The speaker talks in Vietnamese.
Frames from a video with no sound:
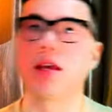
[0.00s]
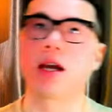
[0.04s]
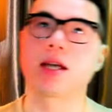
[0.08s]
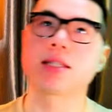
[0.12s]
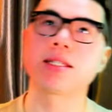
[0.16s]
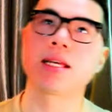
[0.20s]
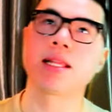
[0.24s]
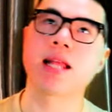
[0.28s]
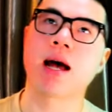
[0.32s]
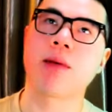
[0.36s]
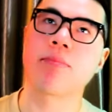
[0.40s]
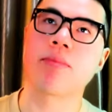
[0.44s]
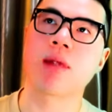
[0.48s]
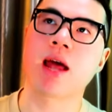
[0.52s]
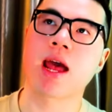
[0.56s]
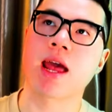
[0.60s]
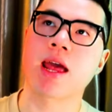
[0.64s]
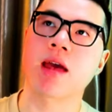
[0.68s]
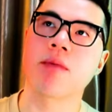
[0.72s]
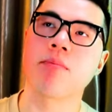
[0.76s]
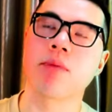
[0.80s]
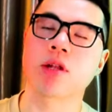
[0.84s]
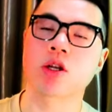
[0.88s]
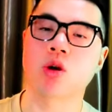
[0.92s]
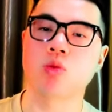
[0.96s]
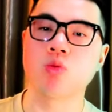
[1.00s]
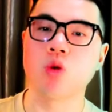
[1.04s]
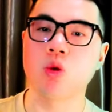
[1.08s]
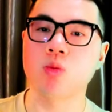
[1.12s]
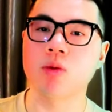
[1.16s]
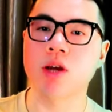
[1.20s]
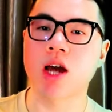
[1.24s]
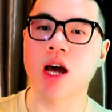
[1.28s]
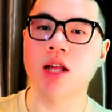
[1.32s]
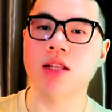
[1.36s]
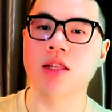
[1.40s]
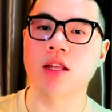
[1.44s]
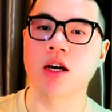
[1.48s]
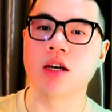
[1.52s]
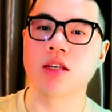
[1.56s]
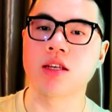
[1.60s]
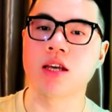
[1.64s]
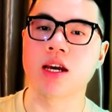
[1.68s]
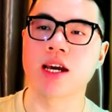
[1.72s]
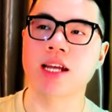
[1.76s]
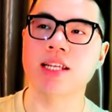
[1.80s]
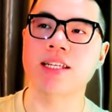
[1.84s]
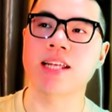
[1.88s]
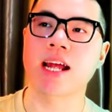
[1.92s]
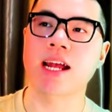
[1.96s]
những cái sai lầm này mình cũng đúc kết từ
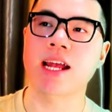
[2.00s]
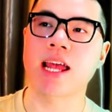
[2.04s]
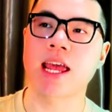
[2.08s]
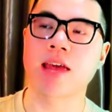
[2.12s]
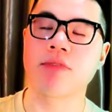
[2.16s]
những cái trải